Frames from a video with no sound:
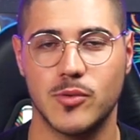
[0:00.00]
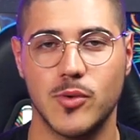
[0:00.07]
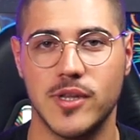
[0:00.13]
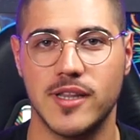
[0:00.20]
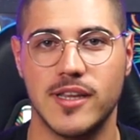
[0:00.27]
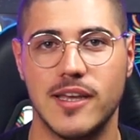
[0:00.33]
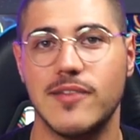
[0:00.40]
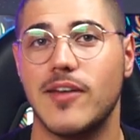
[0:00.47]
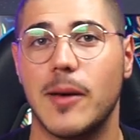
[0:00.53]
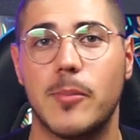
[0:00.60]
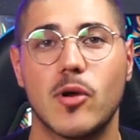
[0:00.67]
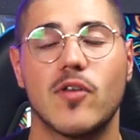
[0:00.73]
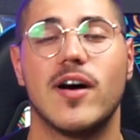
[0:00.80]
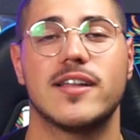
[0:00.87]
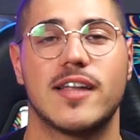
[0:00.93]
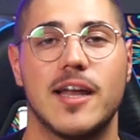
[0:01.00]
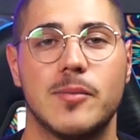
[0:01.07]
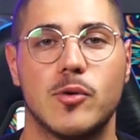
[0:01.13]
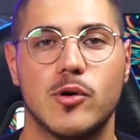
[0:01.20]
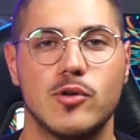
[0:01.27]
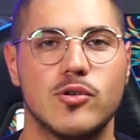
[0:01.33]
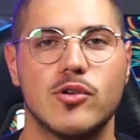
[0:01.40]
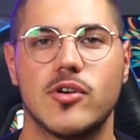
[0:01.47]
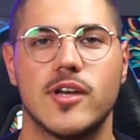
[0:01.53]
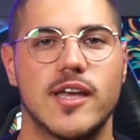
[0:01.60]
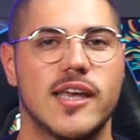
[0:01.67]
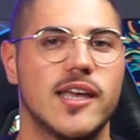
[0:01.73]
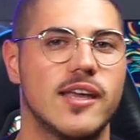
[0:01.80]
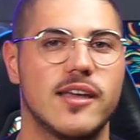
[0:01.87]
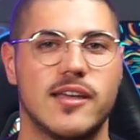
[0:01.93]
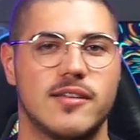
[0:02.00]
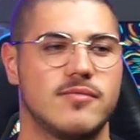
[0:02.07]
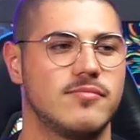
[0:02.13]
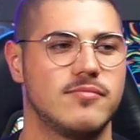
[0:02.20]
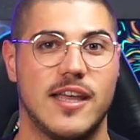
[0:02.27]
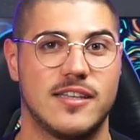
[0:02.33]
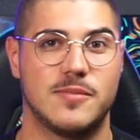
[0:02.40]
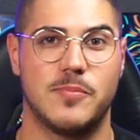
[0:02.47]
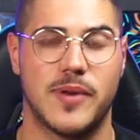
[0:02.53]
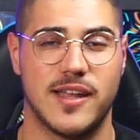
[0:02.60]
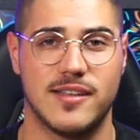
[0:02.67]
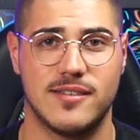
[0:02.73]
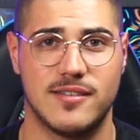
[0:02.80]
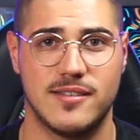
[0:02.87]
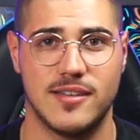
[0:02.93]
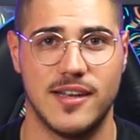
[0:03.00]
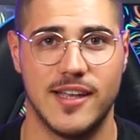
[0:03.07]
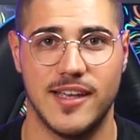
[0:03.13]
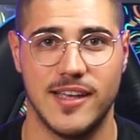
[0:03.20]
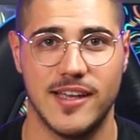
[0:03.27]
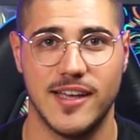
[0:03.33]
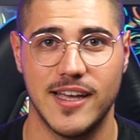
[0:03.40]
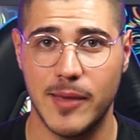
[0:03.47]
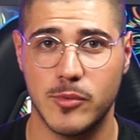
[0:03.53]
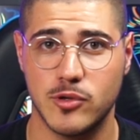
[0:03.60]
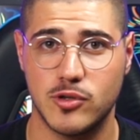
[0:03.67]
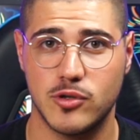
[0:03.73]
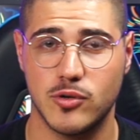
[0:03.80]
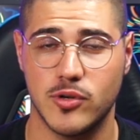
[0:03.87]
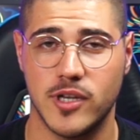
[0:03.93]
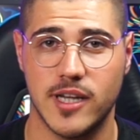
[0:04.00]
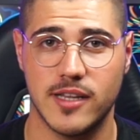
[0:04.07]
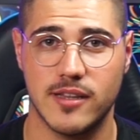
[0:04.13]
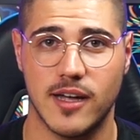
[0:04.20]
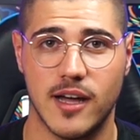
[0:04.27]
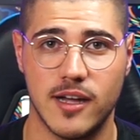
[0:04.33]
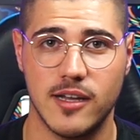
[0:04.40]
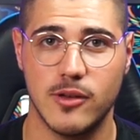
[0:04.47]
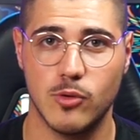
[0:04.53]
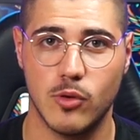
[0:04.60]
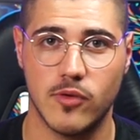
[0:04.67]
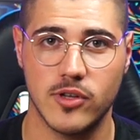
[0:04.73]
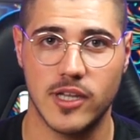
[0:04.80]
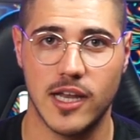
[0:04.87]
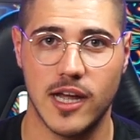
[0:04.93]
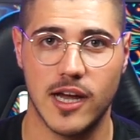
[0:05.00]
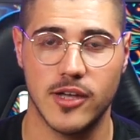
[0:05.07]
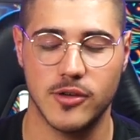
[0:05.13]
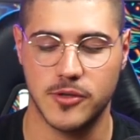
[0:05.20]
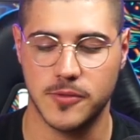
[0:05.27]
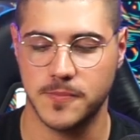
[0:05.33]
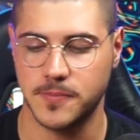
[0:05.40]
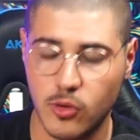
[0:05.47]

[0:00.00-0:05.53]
quindi va provata la moto e espresse le emozioni che dà il nuovo telaio.